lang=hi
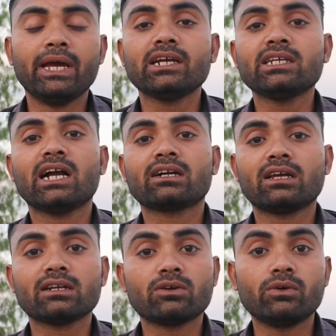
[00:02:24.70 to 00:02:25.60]
बैंक
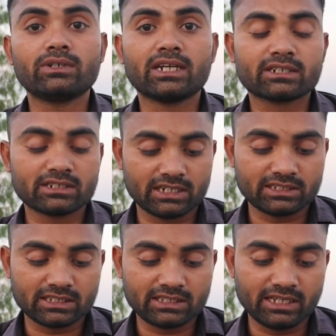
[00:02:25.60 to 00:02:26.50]
जाकर कांटेक्ट
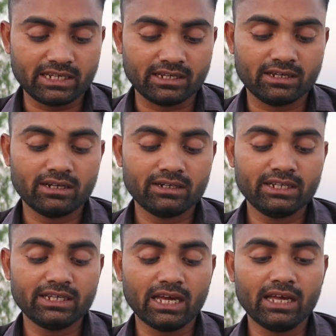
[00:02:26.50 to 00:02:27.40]
कर सकते हैं
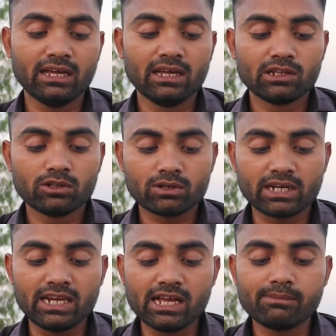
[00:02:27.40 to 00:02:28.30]
ठीक है तो
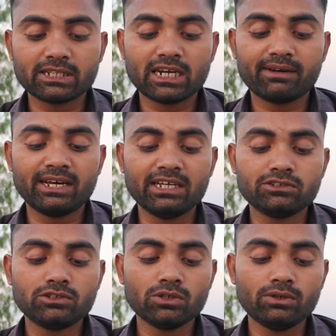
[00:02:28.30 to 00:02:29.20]
कहने का मतलब है
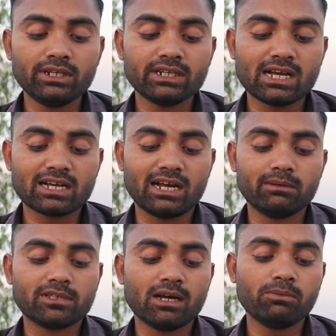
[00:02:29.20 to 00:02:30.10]
जो इनका
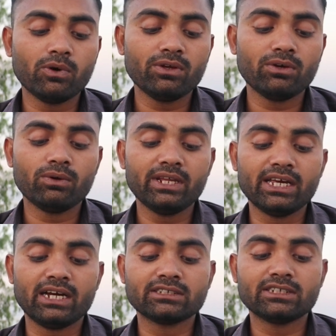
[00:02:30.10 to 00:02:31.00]
काम था वो
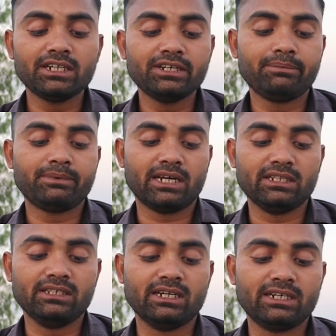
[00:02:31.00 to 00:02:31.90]
इन्होंने यहाँ से
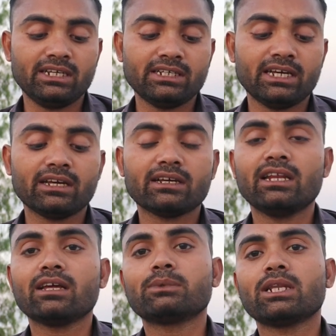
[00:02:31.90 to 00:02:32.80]
निपटा दिया ठीक है
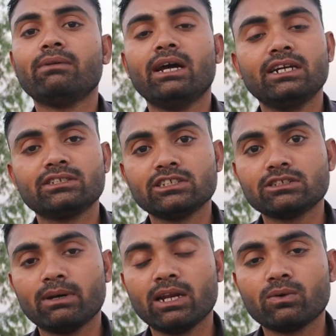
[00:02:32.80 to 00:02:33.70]
कहने का मतलब
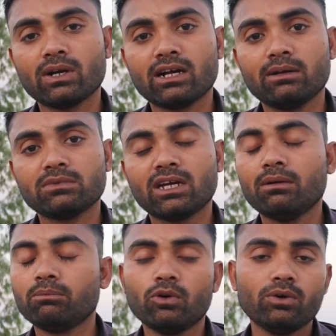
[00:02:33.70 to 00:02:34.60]
एडिसन्स वालों का काम
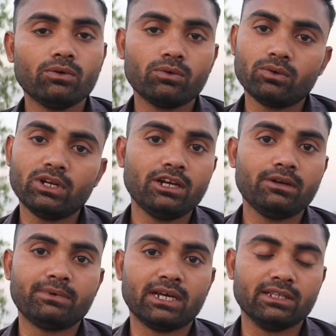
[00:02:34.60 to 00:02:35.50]
था वो उन्होंने
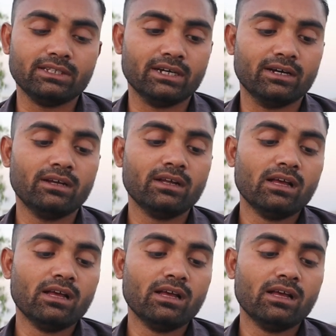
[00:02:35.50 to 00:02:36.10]
निपटा दिया